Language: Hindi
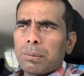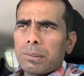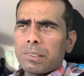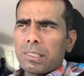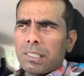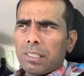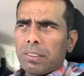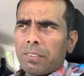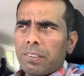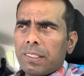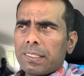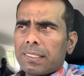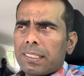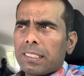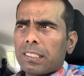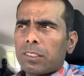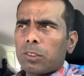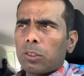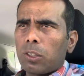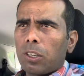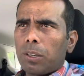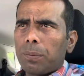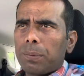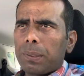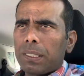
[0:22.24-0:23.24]
मुझे वैसे
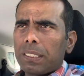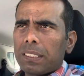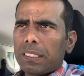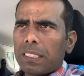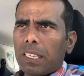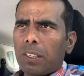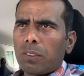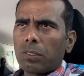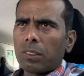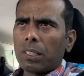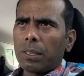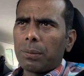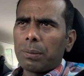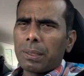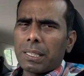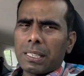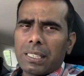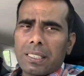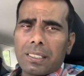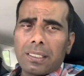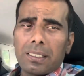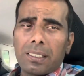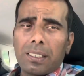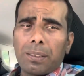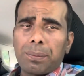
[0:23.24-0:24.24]
तो अभी जाऊँगा मैं
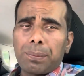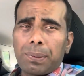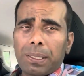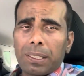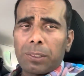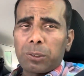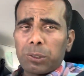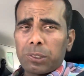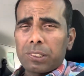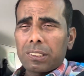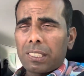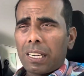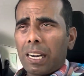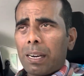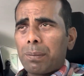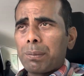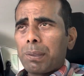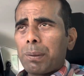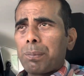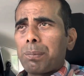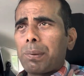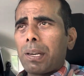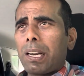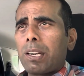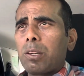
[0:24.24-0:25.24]
अपना कुछ काम
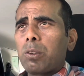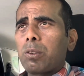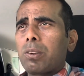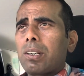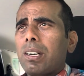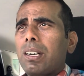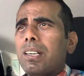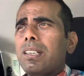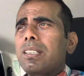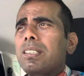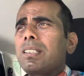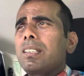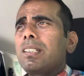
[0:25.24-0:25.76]
निपटा लूँगा